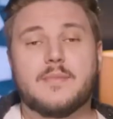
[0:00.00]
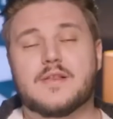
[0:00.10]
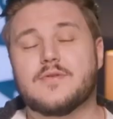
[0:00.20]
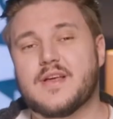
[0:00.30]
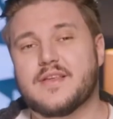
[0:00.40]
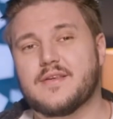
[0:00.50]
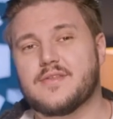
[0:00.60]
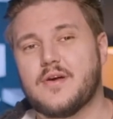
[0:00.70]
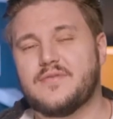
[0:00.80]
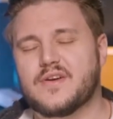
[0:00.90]
Name ist Luke, das hier ist
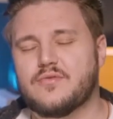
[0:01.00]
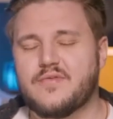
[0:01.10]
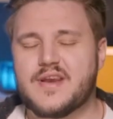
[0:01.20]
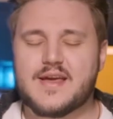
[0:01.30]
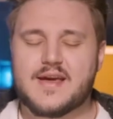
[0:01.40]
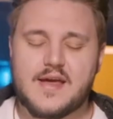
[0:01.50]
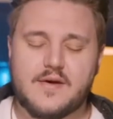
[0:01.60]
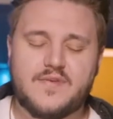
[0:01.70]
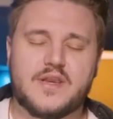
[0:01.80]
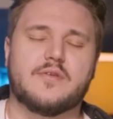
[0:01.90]
Nerd Factory und wenn ihr
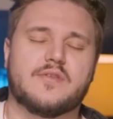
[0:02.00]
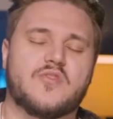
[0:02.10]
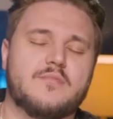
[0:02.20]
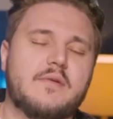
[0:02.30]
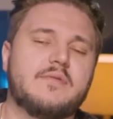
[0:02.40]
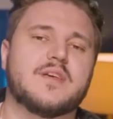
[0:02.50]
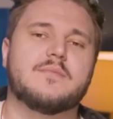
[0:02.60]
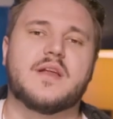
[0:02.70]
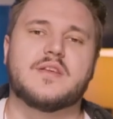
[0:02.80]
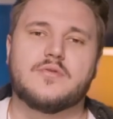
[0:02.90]
Videos zum Marvel
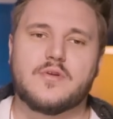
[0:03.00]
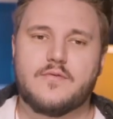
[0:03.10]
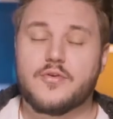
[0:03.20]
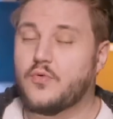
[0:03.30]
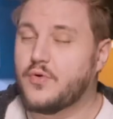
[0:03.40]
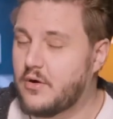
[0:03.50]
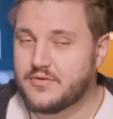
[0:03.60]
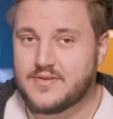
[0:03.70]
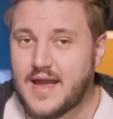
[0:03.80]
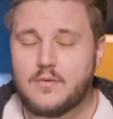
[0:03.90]
Cinematic Universe oder auch
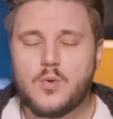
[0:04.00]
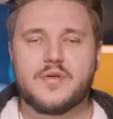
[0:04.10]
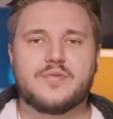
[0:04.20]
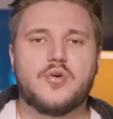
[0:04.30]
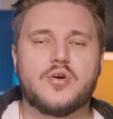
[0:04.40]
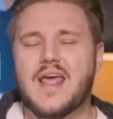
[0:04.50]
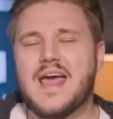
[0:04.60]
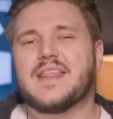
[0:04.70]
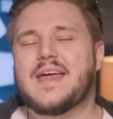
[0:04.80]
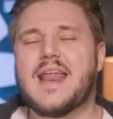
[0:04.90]
Star Wars mögt,
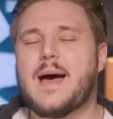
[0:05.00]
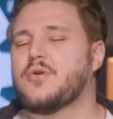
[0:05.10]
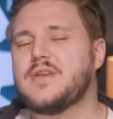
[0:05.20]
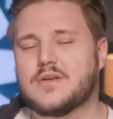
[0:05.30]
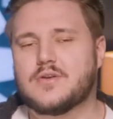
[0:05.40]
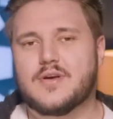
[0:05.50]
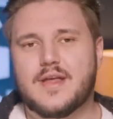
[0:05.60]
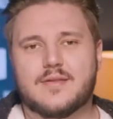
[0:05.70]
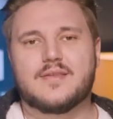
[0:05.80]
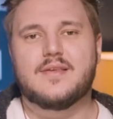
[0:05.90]
dann abonniert doch
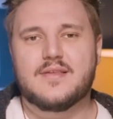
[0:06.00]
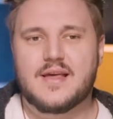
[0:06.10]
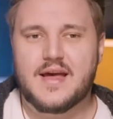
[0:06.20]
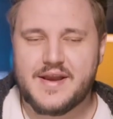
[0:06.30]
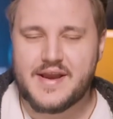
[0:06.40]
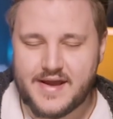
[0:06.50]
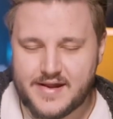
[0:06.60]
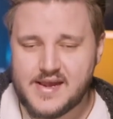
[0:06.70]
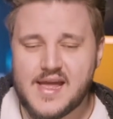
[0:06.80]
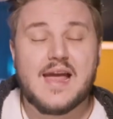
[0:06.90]
jetzt diesen
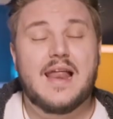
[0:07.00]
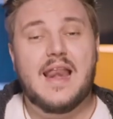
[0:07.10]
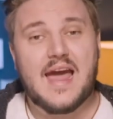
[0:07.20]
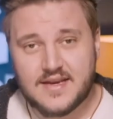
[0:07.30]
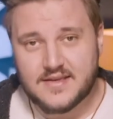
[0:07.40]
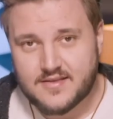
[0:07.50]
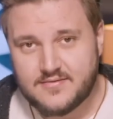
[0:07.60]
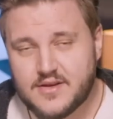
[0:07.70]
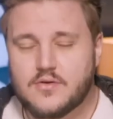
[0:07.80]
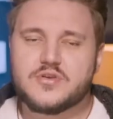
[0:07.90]
Kanal, liked das
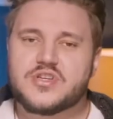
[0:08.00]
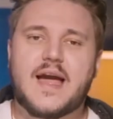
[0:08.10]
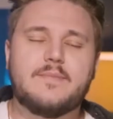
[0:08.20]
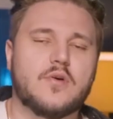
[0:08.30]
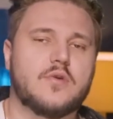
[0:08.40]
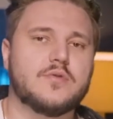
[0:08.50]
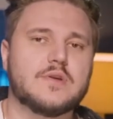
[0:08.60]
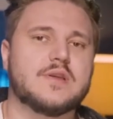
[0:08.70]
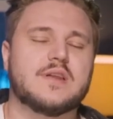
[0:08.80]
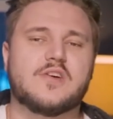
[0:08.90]
Video und schreibt doch
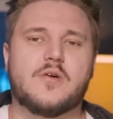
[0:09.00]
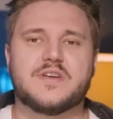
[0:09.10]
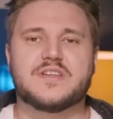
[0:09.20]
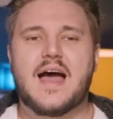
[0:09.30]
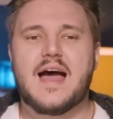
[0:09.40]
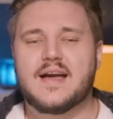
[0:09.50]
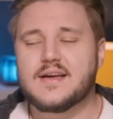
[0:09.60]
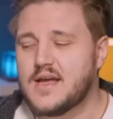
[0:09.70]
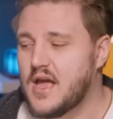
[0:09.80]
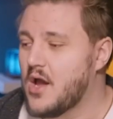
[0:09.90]
unten in die
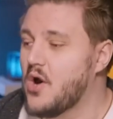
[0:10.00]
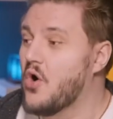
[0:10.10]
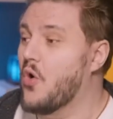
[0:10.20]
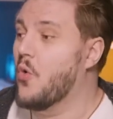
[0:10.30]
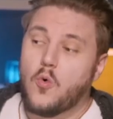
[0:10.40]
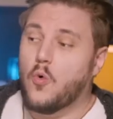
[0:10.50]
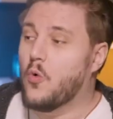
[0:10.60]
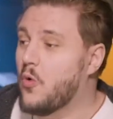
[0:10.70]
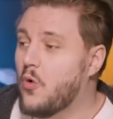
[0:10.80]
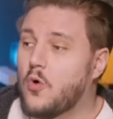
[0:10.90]
Kommentare,
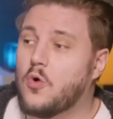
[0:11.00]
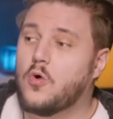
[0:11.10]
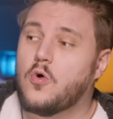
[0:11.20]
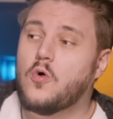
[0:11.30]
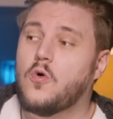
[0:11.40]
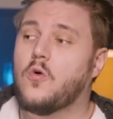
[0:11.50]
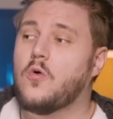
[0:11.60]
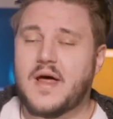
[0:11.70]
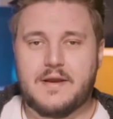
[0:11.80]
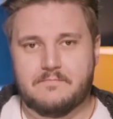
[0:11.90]
oh
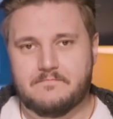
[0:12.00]
Mann,